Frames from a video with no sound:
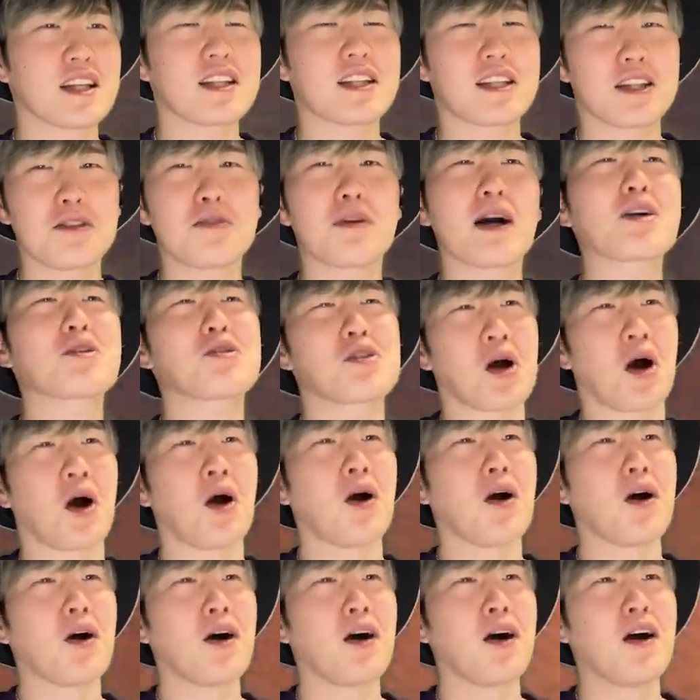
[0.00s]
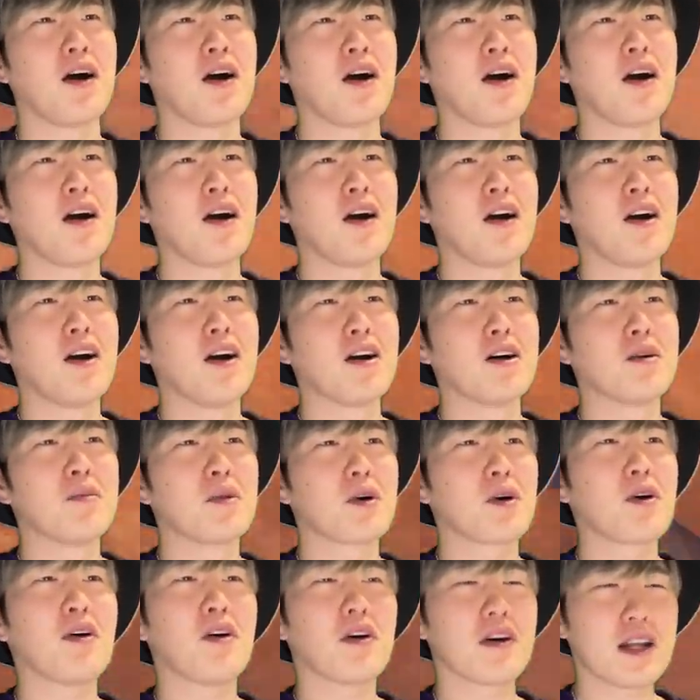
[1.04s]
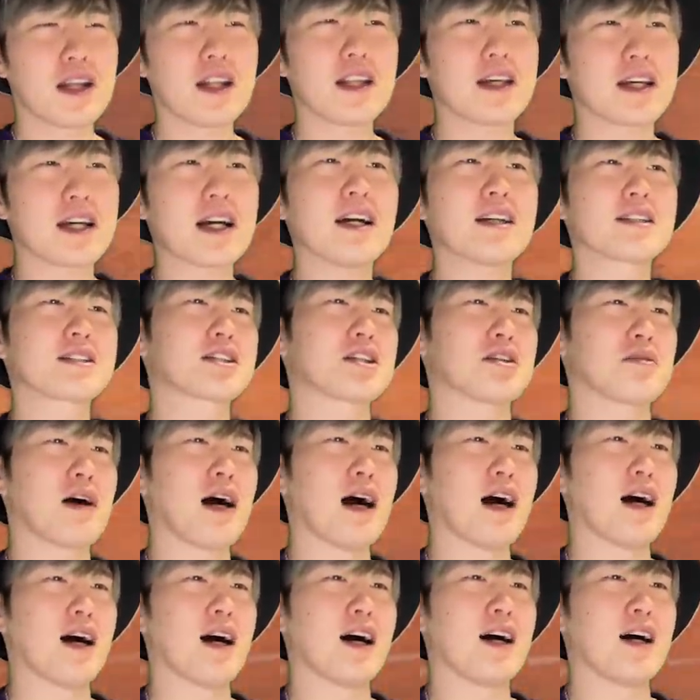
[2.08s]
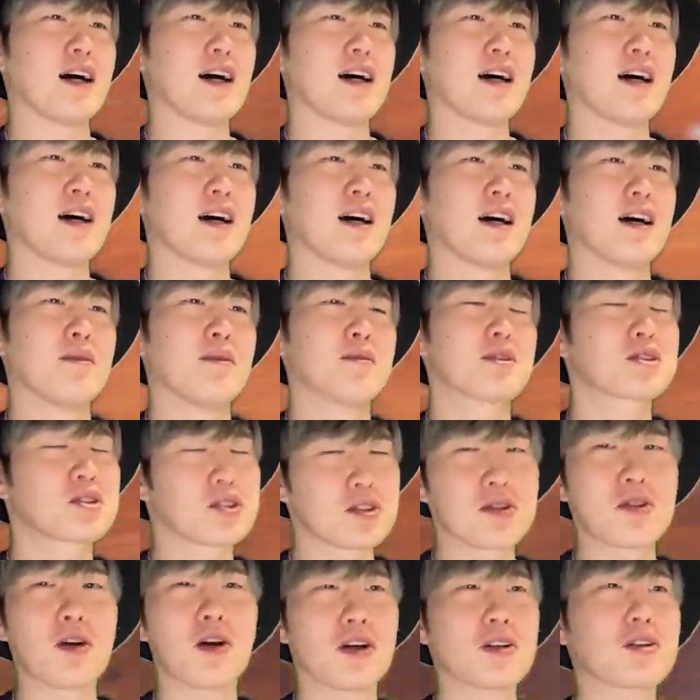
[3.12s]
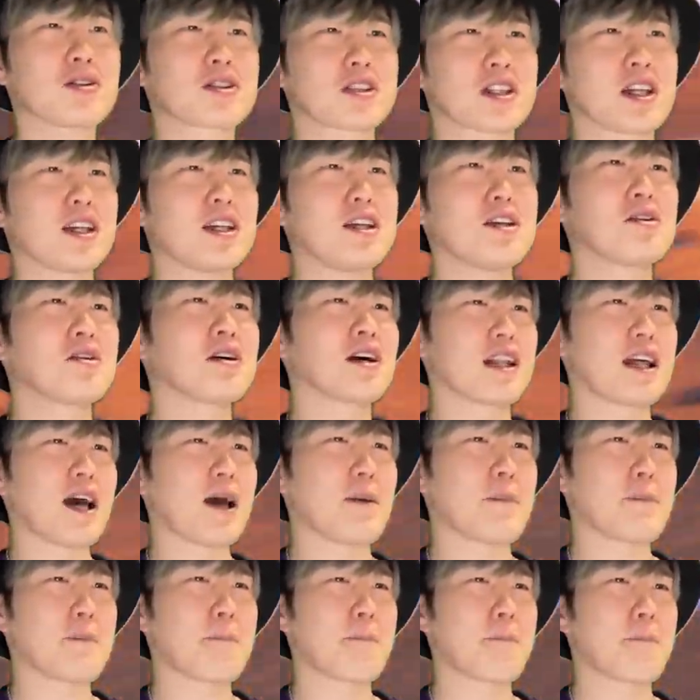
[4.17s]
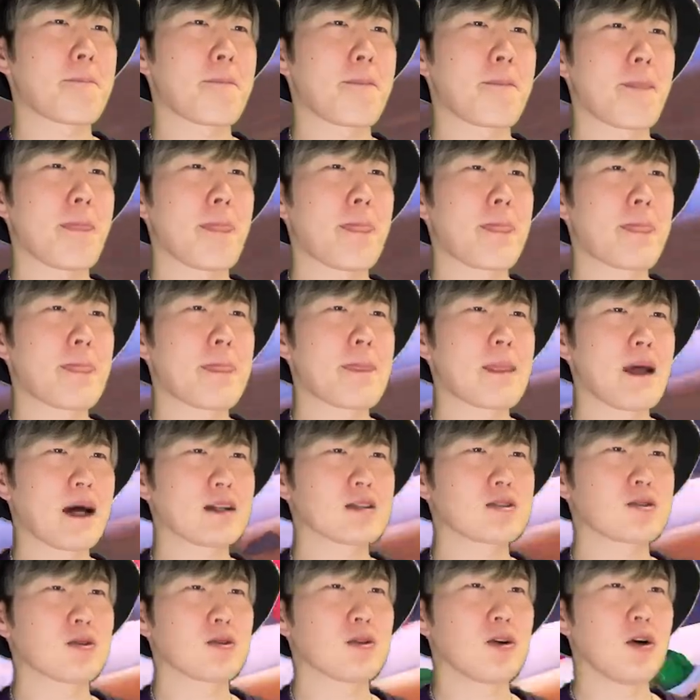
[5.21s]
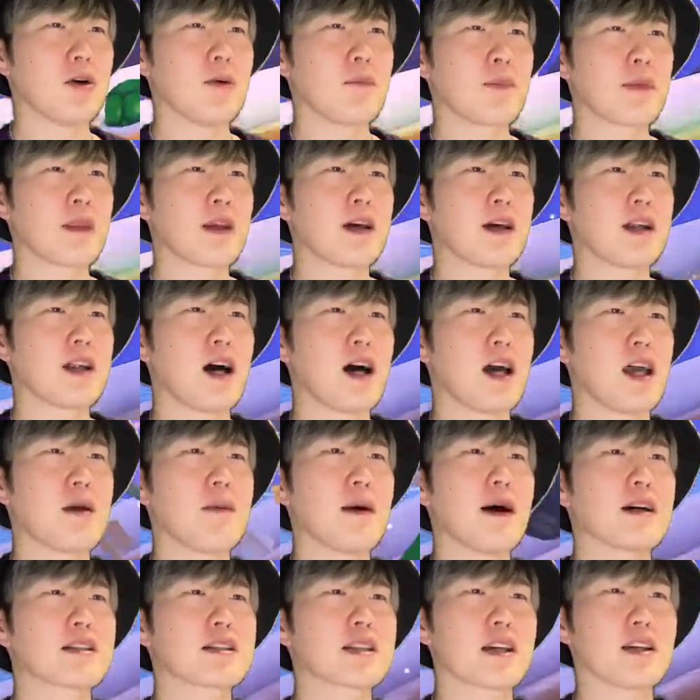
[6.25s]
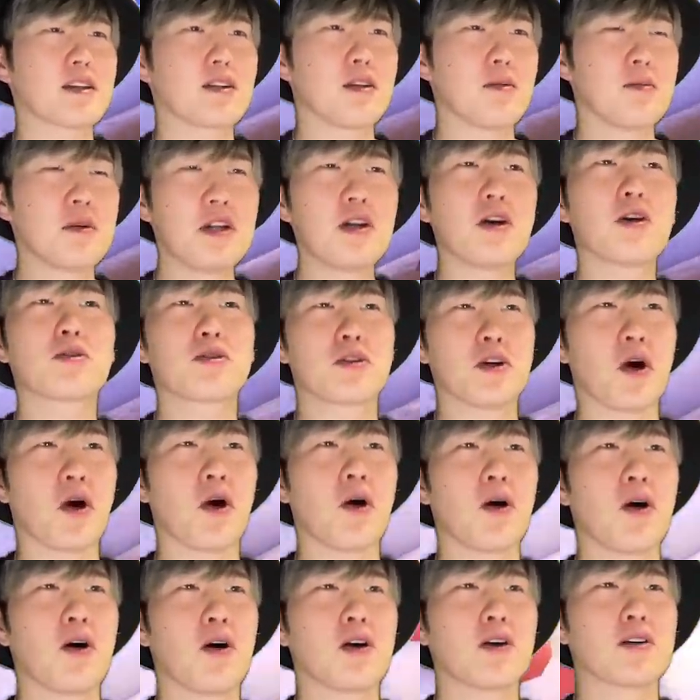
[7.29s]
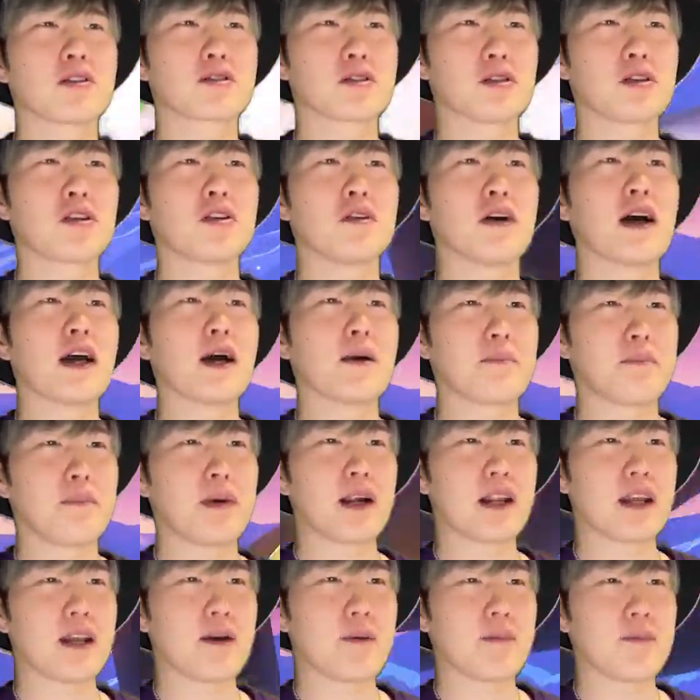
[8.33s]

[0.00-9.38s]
きてるわけよ。もうこれに関しては、すごいとしか言いようがない。な、その、ライバーさんの魅力よ。それはやっぱり。